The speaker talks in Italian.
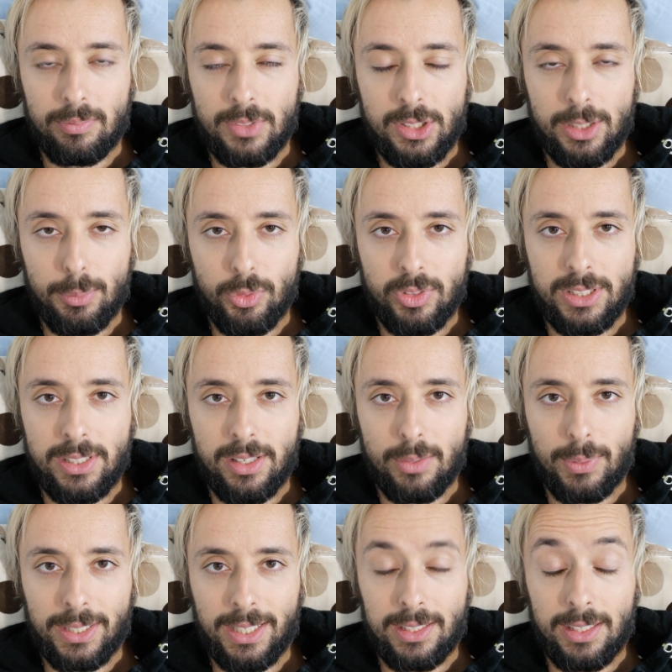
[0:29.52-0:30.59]
diciamo, vedere
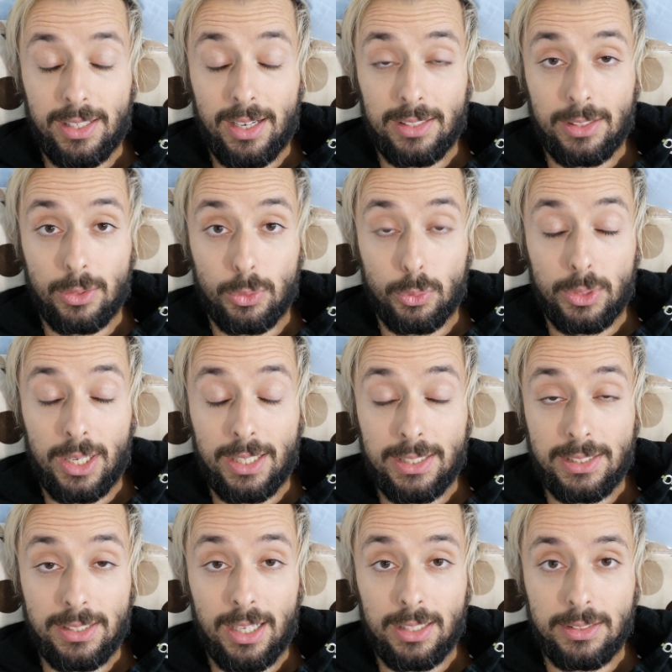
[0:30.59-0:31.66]
una chiacchierata con
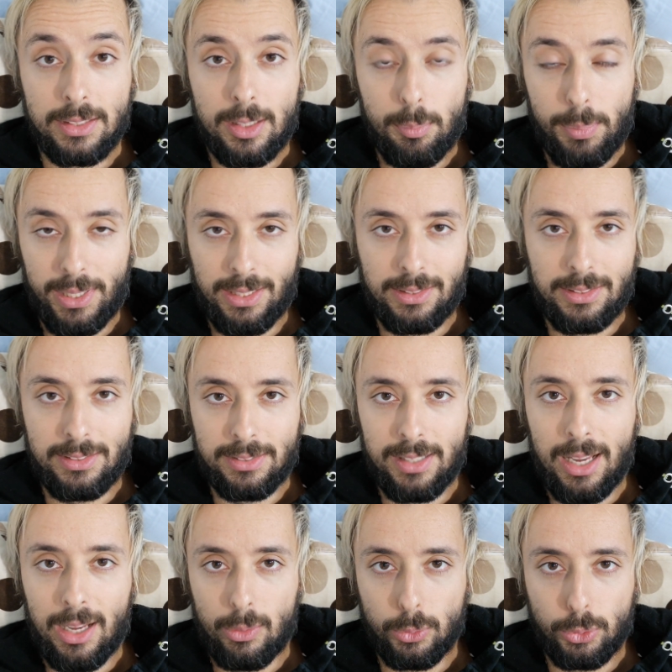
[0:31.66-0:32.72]
Alessandra, Paradise
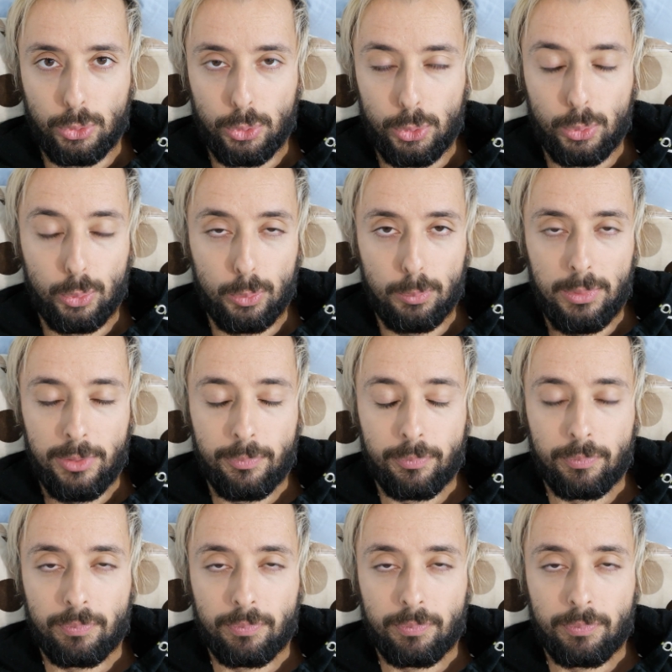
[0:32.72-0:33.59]
Now su YouTube.